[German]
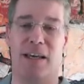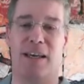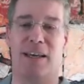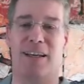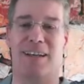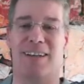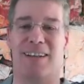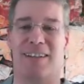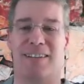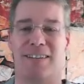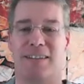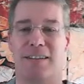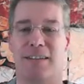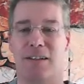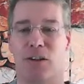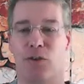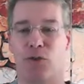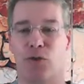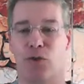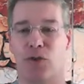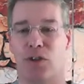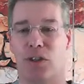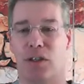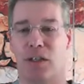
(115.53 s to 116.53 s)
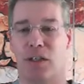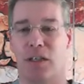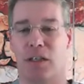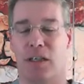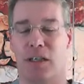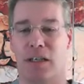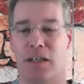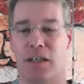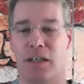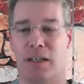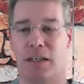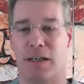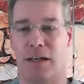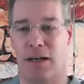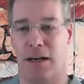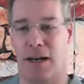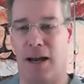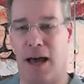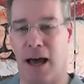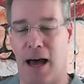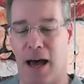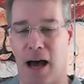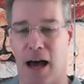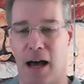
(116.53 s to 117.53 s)
Das ist natürlich
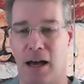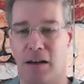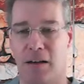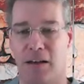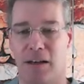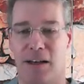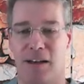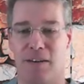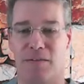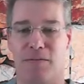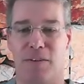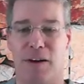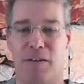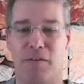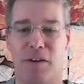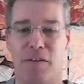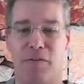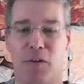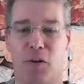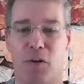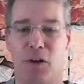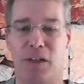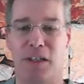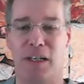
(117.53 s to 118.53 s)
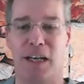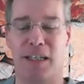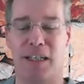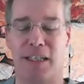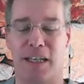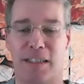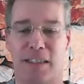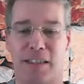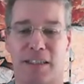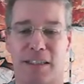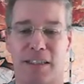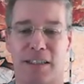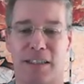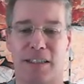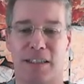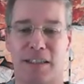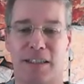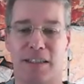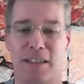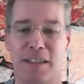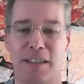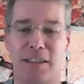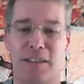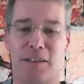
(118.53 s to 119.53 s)
klar, weil wir wollen ja jetzt
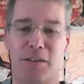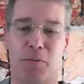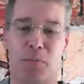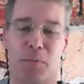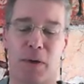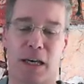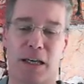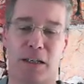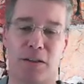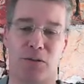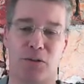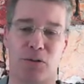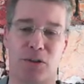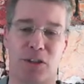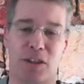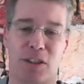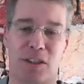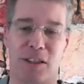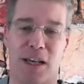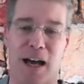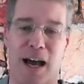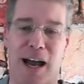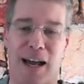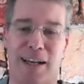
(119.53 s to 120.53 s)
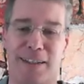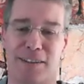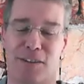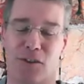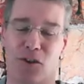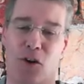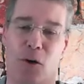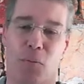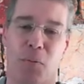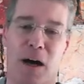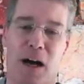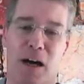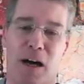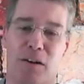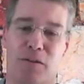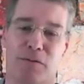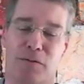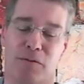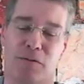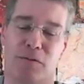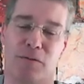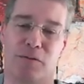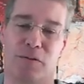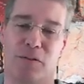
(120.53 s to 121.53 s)
nicht mehr durch diese 1, auf
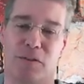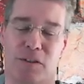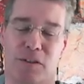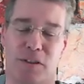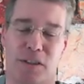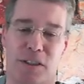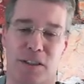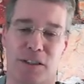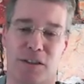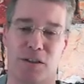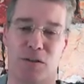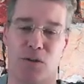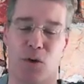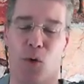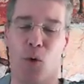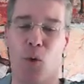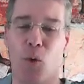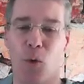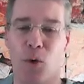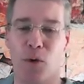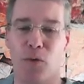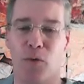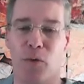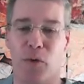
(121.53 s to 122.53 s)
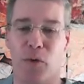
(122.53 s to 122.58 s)
diesen hohen